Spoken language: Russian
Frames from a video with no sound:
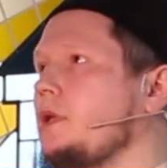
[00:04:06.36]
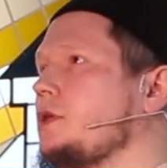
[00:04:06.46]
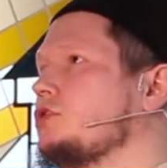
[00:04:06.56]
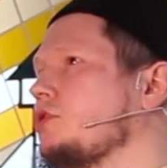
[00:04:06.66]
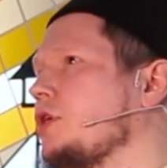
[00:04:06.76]

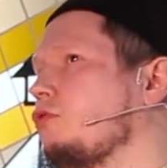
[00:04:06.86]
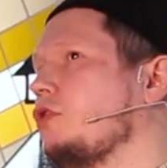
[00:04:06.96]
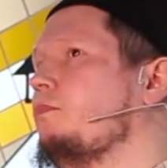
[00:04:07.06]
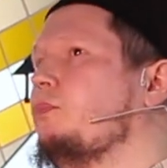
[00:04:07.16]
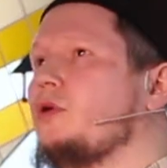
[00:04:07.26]
И что
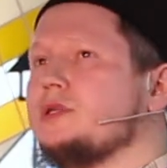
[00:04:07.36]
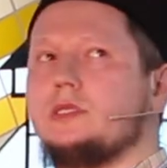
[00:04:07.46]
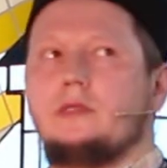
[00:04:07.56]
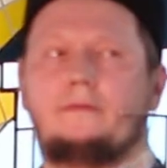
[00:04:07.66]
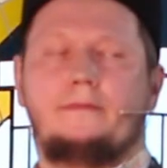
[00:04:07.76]
такое пост?
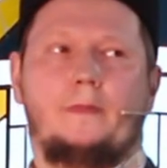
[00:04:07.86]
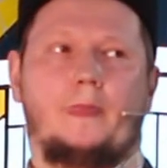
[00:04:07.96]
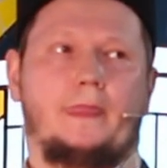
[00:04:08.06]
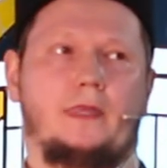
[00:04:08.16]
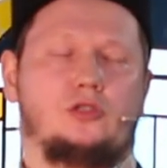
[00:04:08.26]

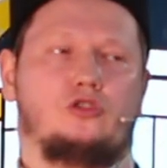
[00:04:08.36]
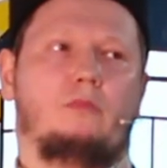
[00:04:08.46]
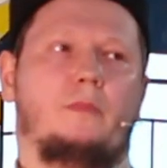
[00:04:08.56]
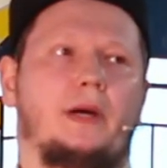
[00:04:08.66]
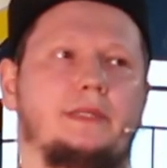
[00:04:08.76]

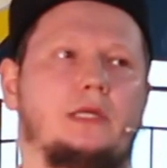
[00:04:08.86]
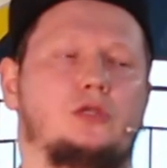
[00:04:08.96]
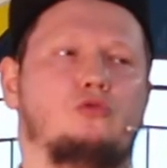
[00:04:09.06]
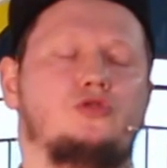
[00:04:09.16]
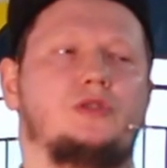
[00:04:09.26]
Чтобы понять
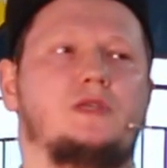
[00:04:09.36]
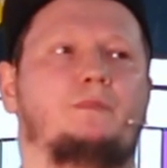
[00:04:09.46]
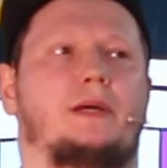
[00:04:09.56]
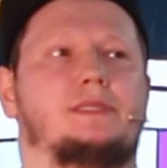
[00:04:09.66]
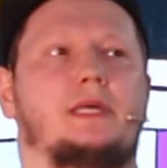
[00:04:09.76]

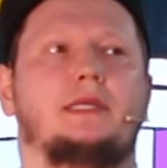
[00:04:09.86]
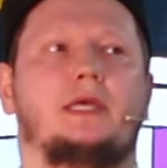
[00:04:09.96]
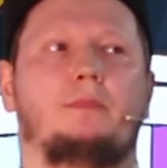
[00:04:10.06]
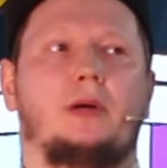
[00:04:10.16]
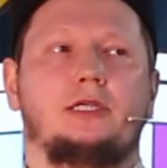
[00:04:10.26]
сущность поста,
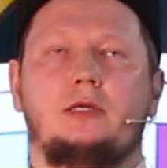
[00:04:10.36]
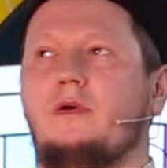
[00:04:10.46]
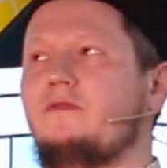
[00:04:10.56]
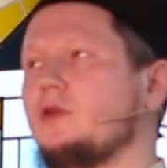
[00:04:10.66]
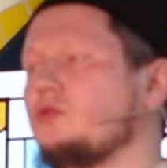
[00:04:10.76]

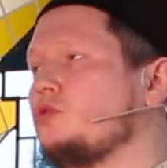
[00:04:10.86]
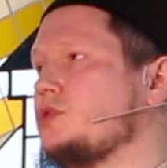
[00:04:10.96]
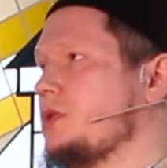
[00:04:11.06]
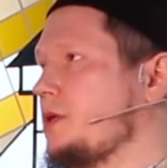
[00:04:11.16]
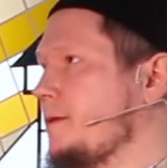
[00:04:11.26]
необходимо
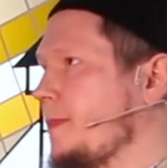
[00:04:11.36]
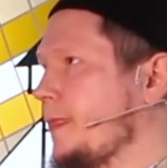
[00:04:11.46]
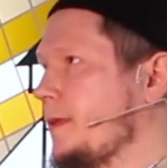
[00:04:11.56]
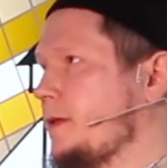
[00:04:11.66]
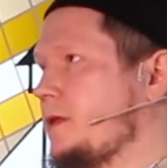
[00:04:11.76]
вернуться
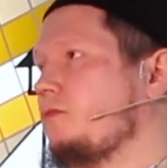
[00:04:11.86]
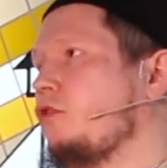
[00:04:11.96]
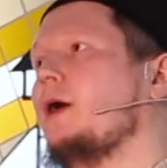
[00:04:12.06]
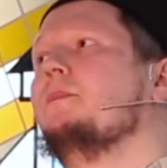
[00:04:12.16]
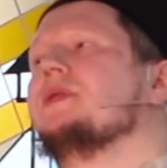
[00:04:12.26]
к
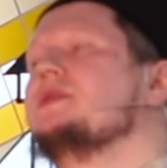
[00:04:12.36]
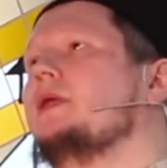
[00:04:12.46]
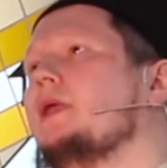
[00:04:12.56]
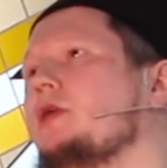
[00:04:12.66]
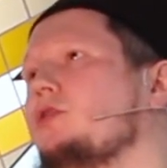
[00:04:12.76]
его
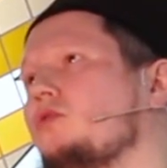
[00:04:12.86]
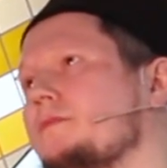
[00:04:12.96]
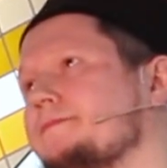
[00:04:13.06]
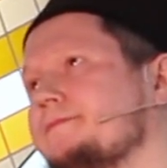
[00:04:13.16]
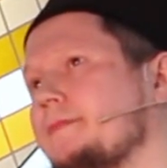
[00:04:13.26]

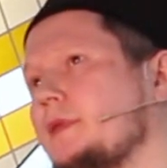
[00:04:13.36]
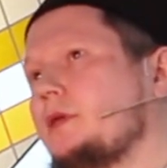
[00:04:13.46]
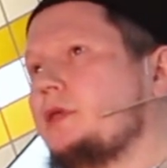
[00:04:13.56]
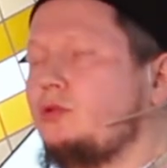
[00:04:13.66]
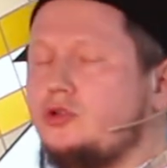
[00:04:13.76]
определению.
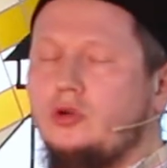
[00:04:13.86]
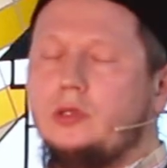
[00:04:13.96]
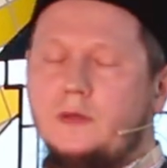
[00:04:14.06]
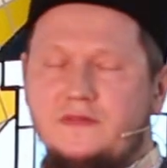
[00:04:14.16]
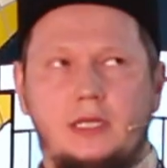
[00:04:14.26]
И
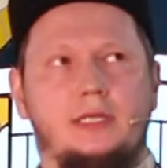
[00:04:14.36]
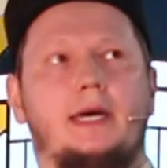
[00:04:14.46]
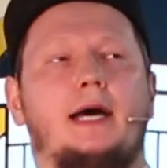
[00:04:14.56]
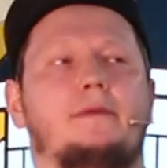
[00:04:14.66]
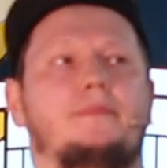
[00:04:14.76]
ученые
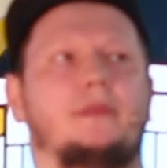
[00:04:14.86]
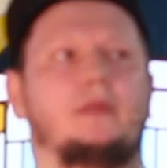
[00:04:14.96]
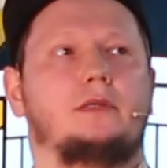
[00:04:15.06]
всегда